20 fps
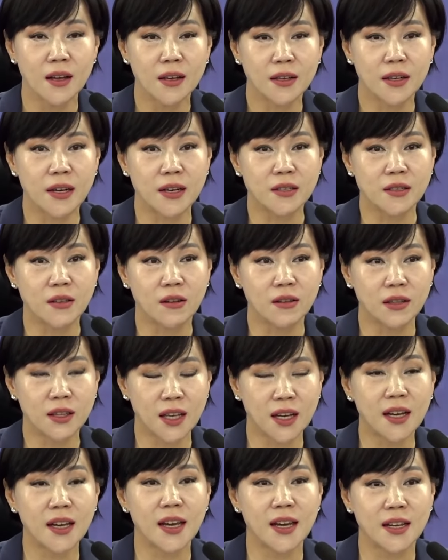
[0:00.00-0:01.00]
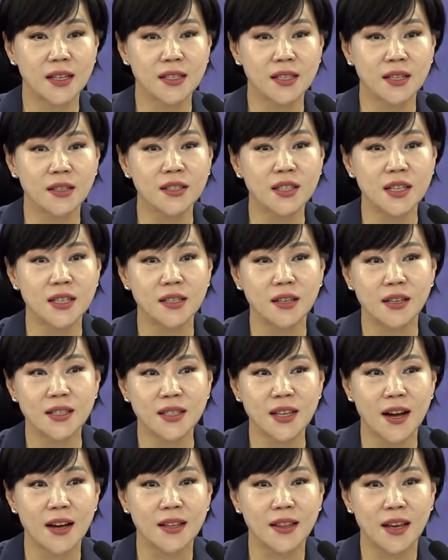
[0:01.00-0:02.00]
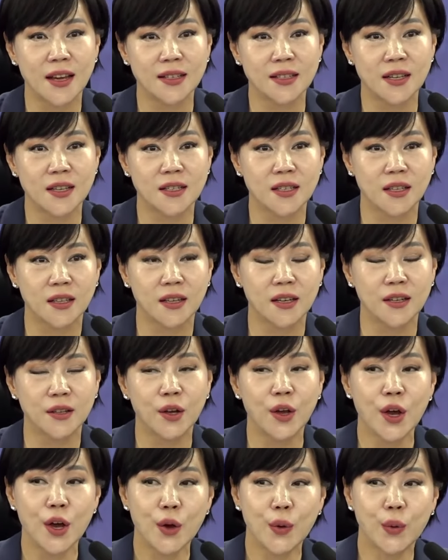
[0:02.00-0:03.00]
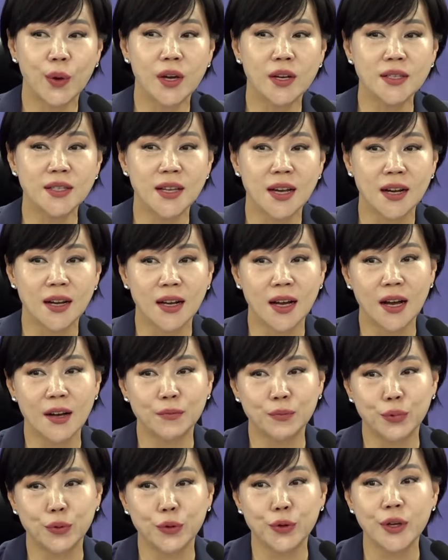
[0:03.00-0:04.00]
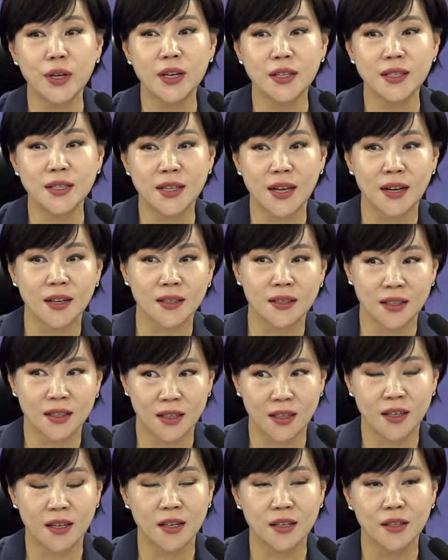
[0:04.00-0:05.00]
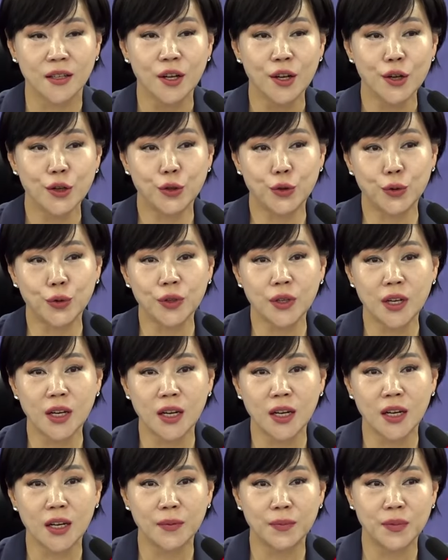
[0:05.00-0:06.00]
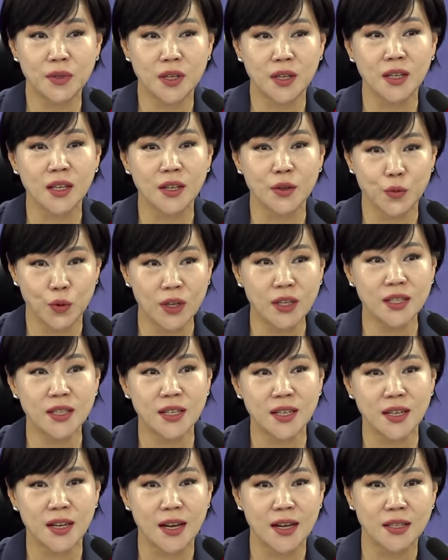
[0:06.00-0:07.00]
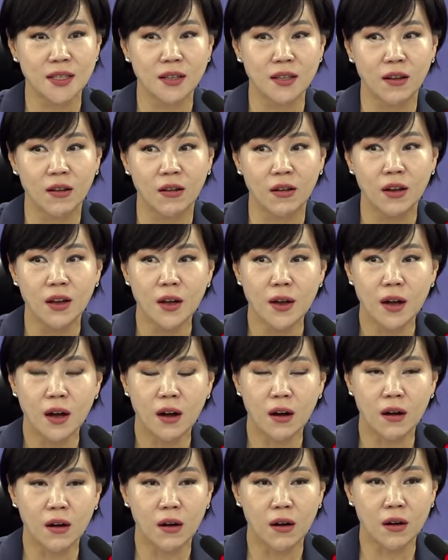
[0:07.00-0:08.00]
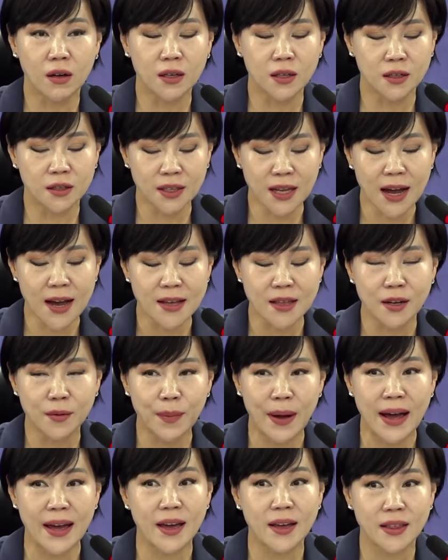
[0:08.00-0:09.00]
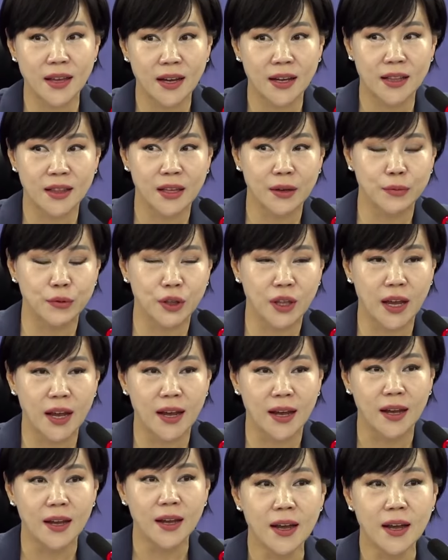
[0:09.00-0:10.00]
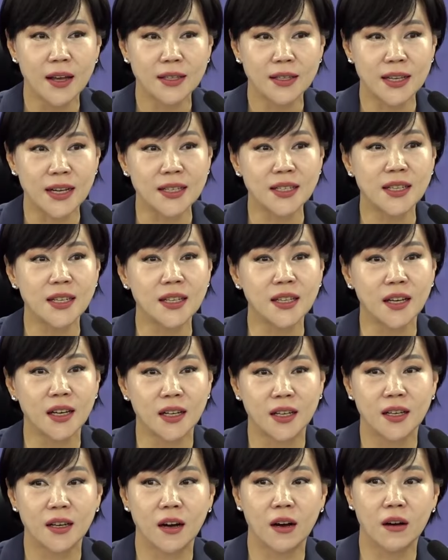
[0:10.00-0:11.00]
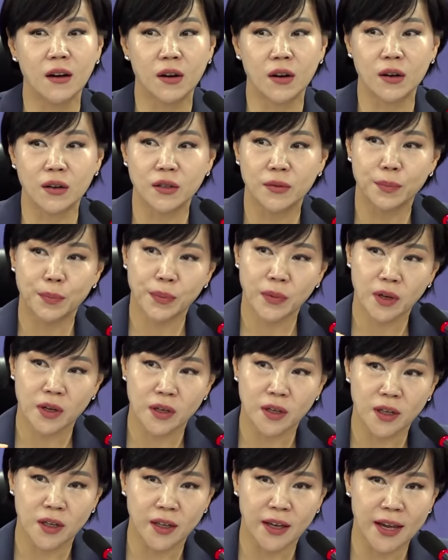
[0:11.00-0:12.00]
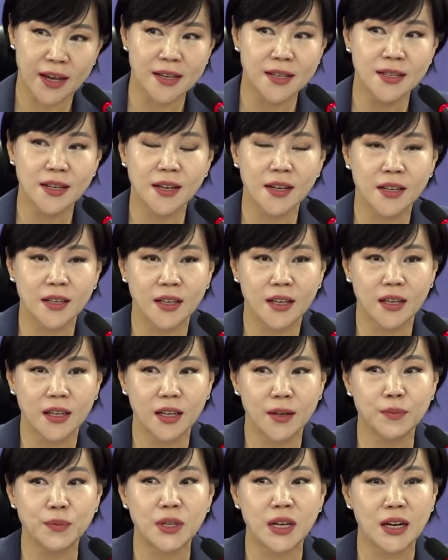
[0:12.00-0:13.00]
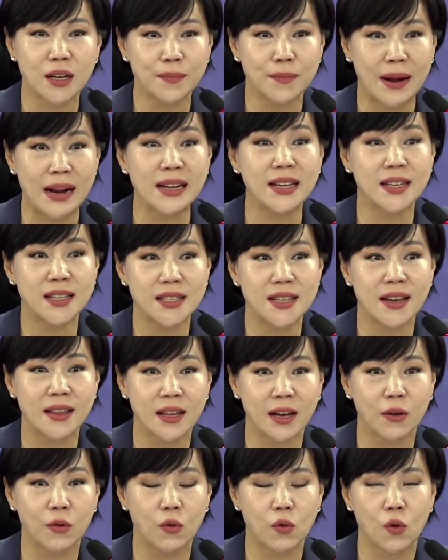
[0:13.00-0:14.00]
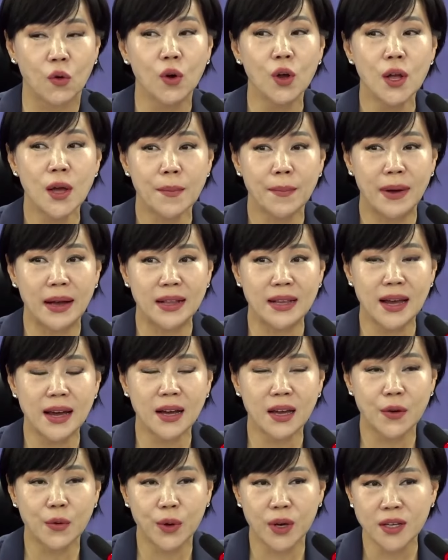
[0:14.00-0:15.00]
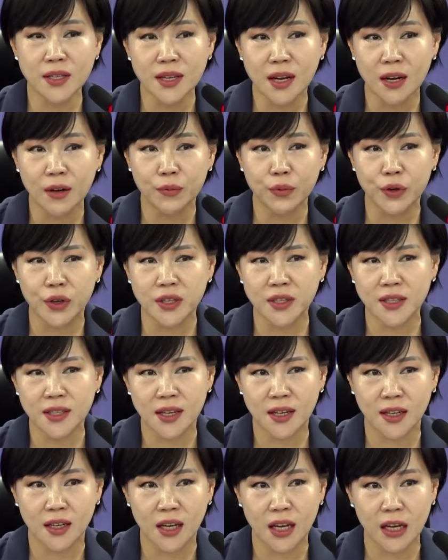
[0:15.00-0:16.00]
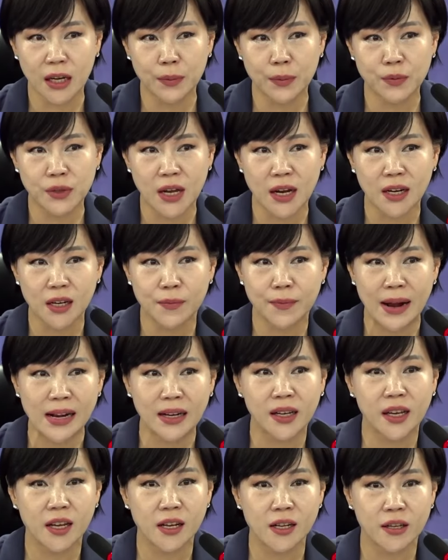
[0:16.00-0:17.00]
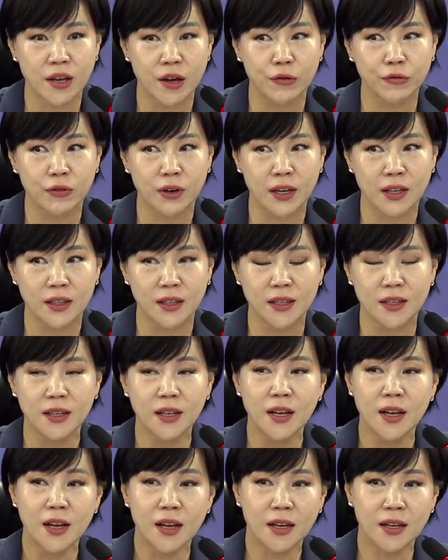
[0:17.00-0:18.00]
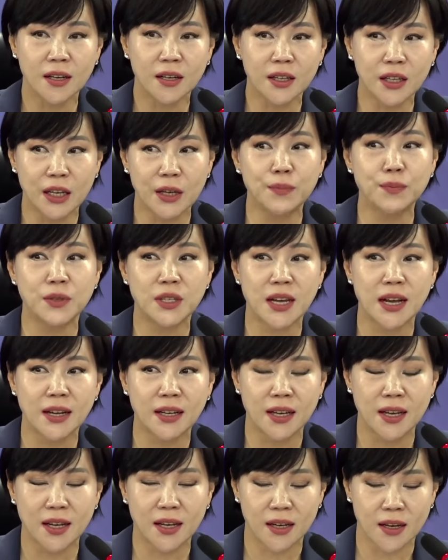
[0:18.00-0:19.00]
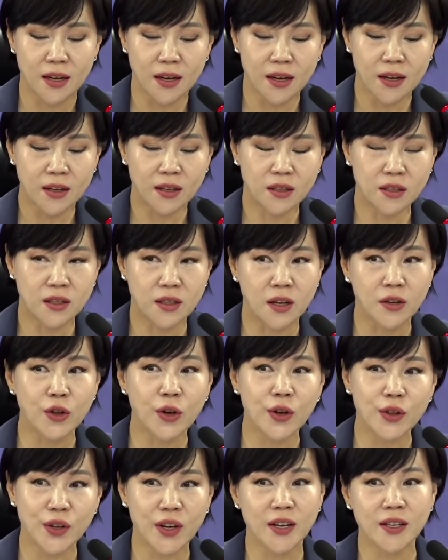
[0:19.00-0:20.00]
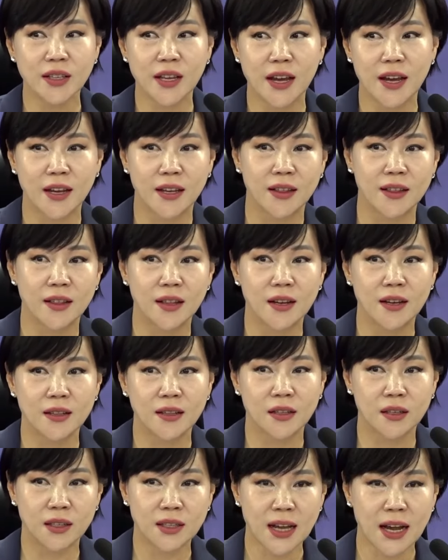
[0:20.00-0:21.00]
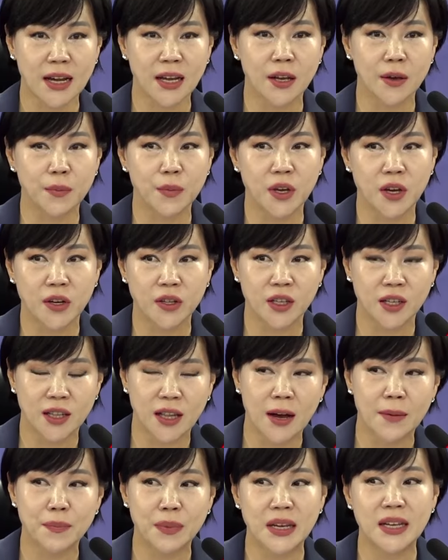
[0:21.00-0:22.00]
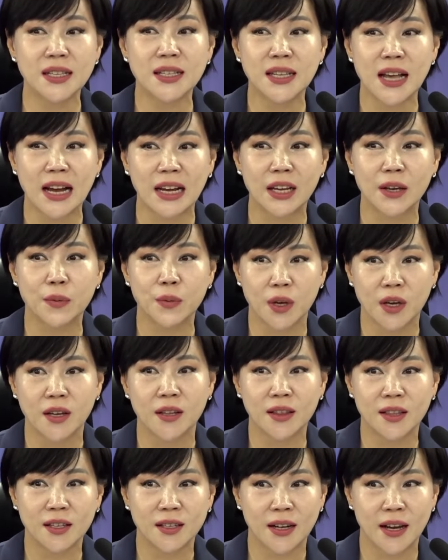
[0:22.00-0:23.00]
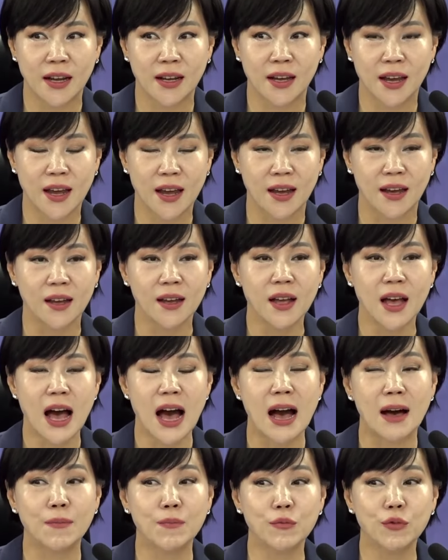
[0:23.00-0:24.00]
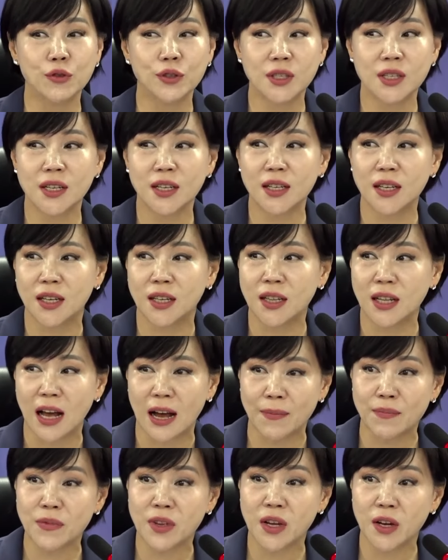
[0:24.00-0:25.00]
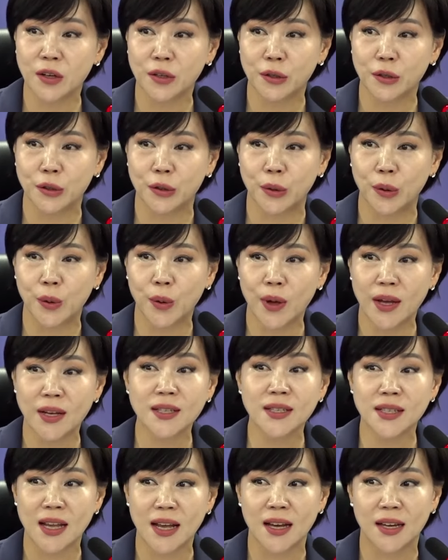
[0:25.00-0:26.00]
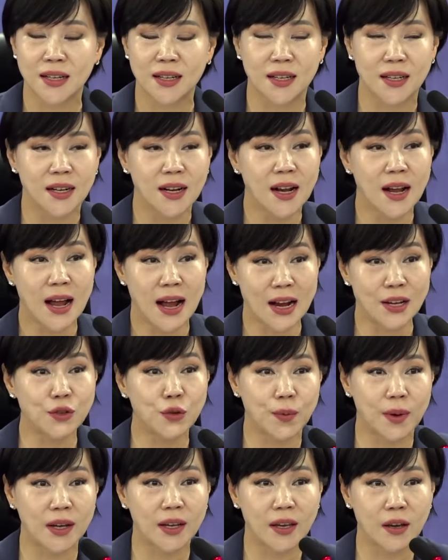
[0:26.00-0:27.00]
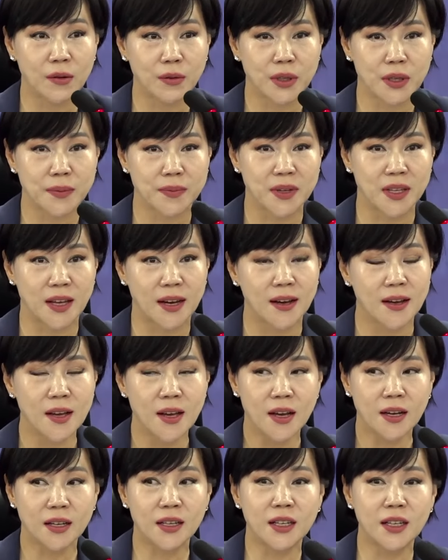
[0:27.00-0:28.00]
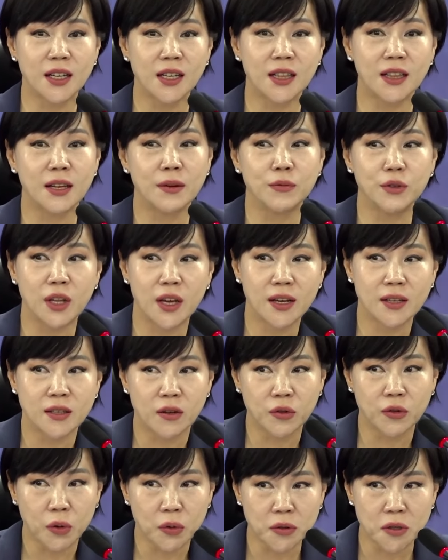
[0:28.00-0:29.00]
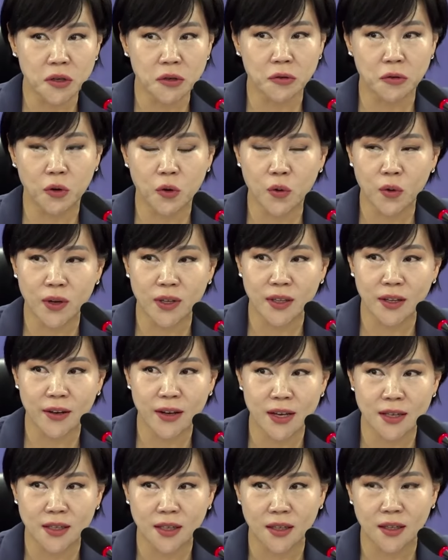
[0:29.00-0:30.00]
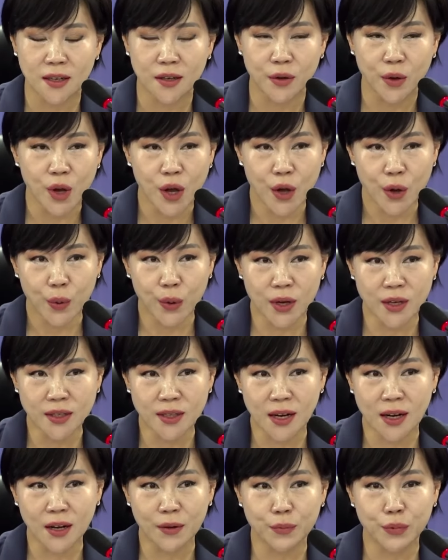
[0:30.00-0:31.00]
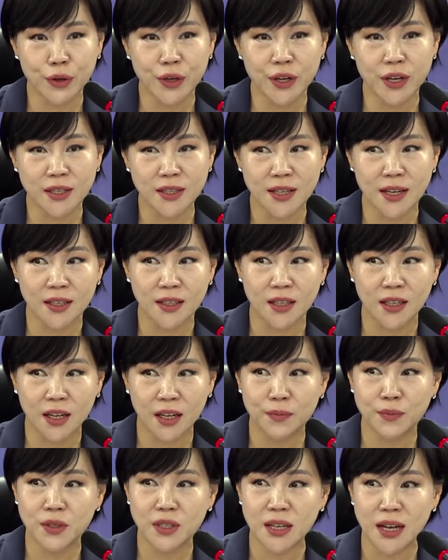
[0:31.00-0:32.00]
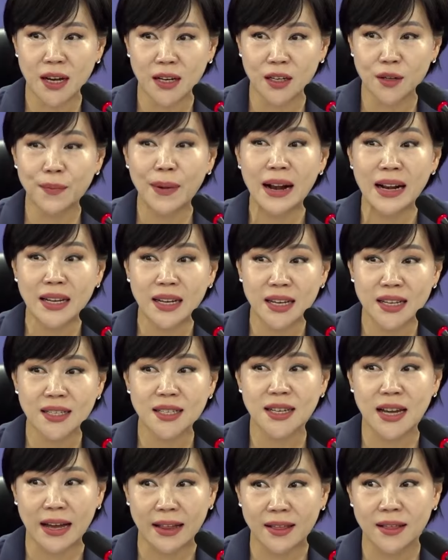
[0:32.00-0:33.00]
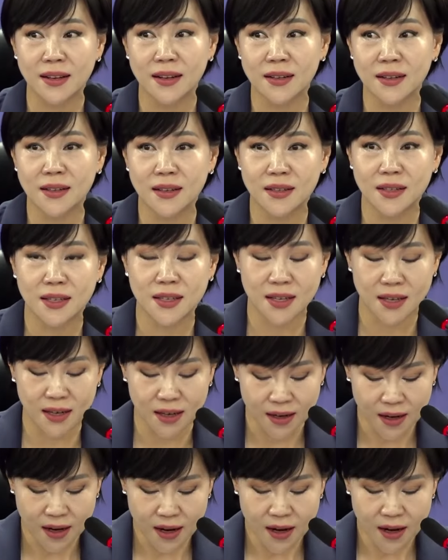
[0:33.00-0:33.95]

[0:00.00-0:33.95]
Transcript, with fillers: 그래서 특히 정치적인 사안에 있어서는 위원장과 부위원장들은 중립적인 위치에서 어, 그 사안을 봐야 되기 때문에 자신의 어, 그런 개인적인 입장을 밝히지 않았고 만약에 위원장과 부위원장이 입장을 밝힐 경우에는 그 입장이 전원위원회에 있는 상임위원이나 비상임위원들에게 암묵적인 압력으로 행사를 할 수밖에 없습니다. 그렇기 때문에 전통적으로 권익위에서는 위원장과 부위원장들의 입장을 밝히지 않는 것이